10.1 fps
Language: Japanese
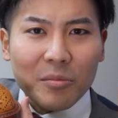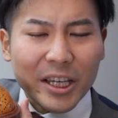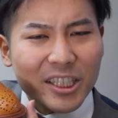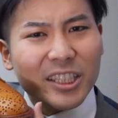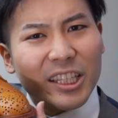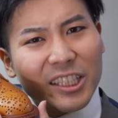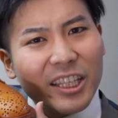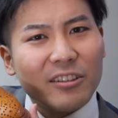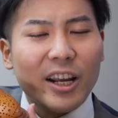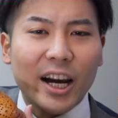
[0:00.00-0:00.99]
まあ、いちねんに
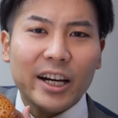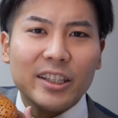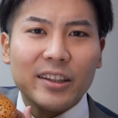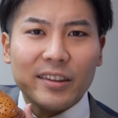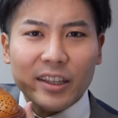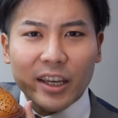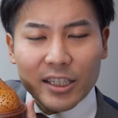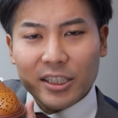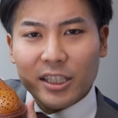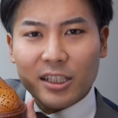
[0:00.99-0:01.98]
ねんぐらい履いてですね、
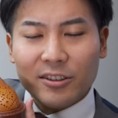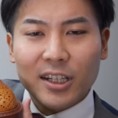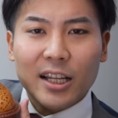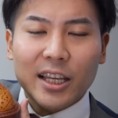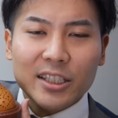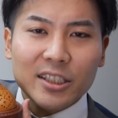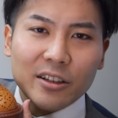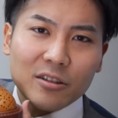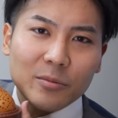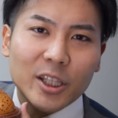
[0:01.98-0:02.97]
足に靴が馴染ん
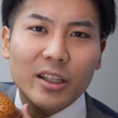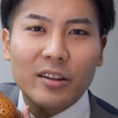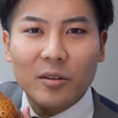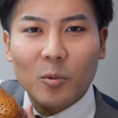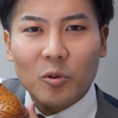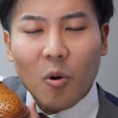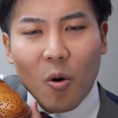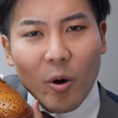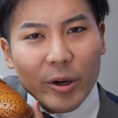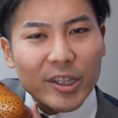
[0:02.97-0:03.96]
でくるみたいなんですけども、
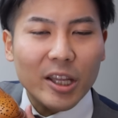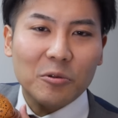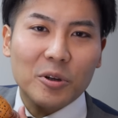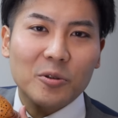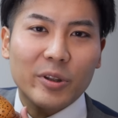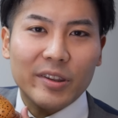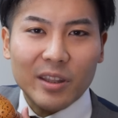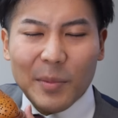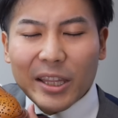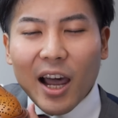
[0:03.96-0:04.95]
そうした時のです
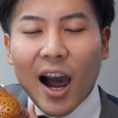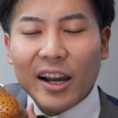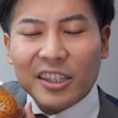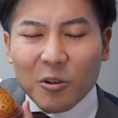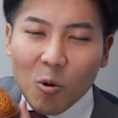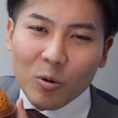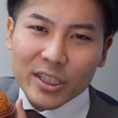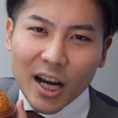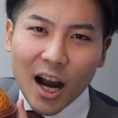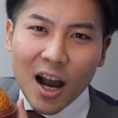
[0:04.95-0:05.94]
ね、また履き心
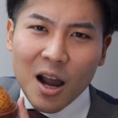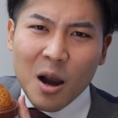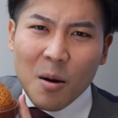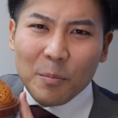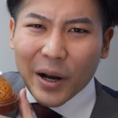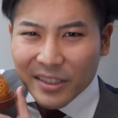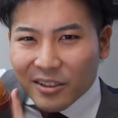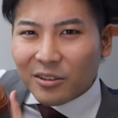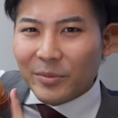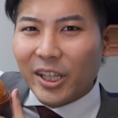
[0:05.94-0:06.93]
地が
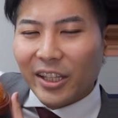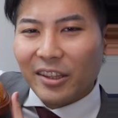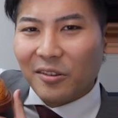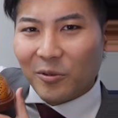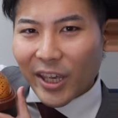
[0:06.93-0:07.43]
抜群みたいなんですよ